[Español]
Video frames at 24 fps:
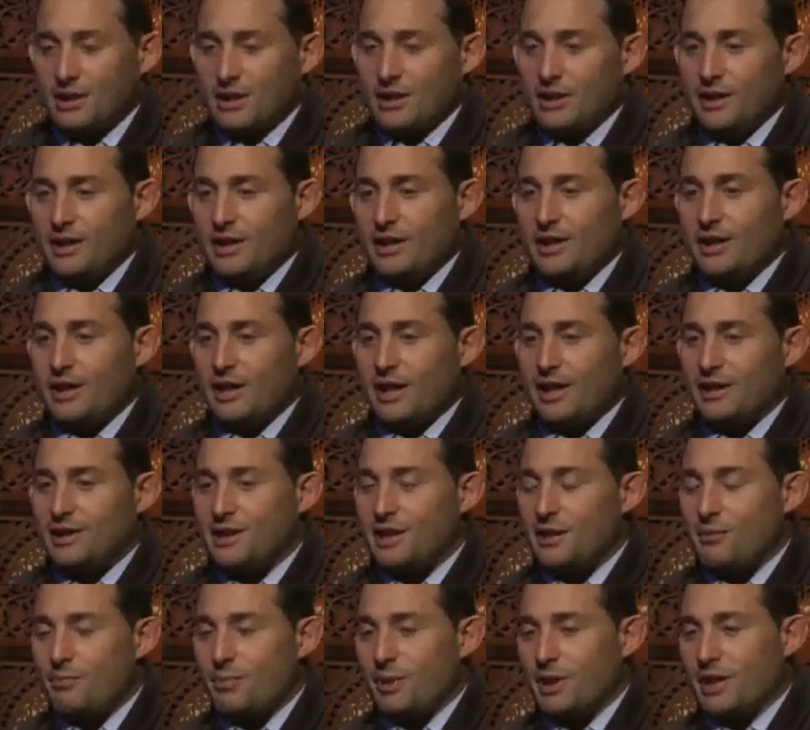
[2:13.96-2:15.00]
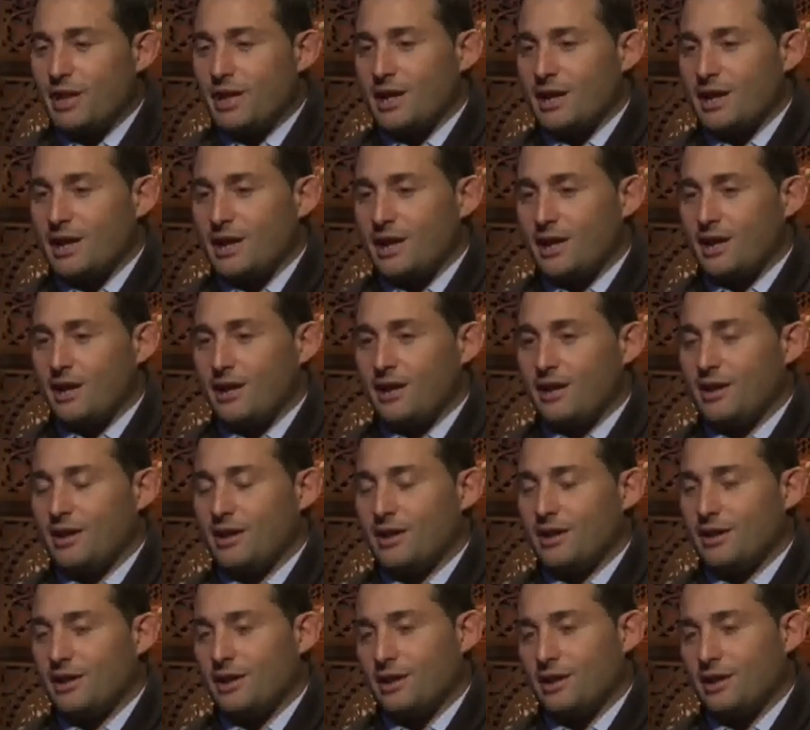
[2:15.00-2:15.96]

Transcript: eh, atípica.